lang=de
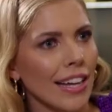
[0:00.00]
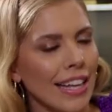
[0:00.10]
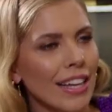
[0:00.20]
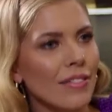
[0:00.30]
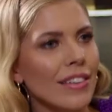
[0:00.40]

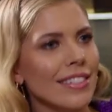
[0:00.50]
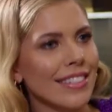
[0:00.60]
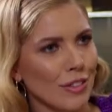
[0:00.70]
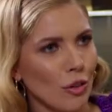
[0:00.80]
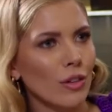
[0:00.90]
länger, weil es ist
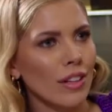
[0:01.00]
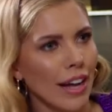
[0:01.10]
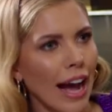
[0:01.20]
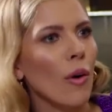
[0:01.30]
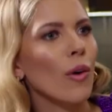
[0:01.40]
ja doch dann
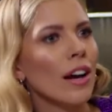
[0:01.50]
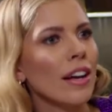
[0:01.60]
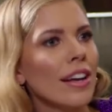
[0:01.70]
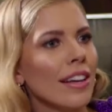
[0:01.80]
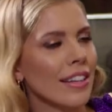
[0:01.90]
eine Hauer.
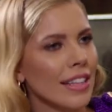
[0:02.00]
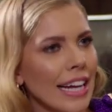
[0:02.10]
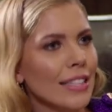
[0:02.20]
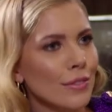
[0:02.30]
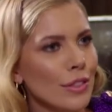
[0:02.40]
Na,
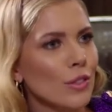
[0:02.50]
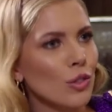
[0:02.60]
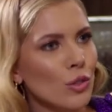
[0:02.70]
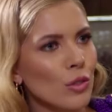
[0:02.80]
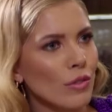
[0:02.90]
13, 14
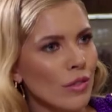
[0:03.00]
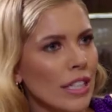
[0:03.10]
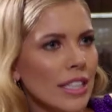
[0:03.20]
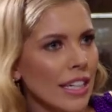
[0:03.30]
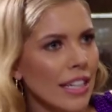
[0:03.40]
Stunden
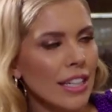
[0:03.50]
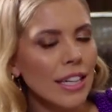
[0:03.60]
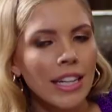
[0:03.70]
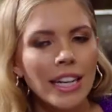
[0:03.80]
fliegst dahin.